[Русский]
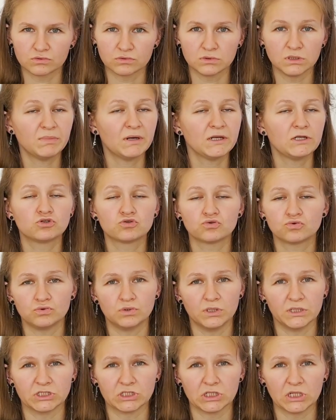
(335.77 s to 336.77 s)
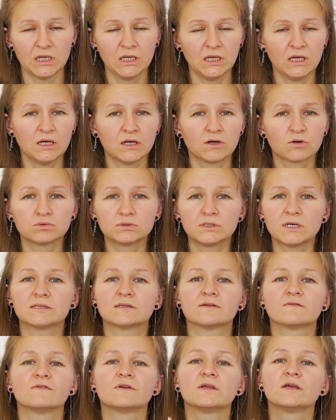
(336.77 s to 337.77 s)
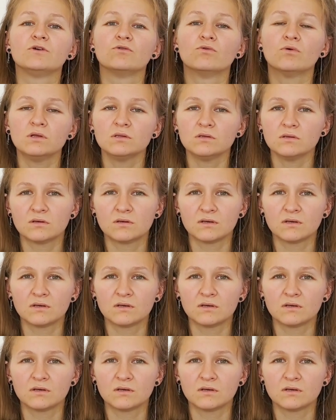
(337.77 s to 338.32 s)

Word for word: небольшую даже, куда-то в регион,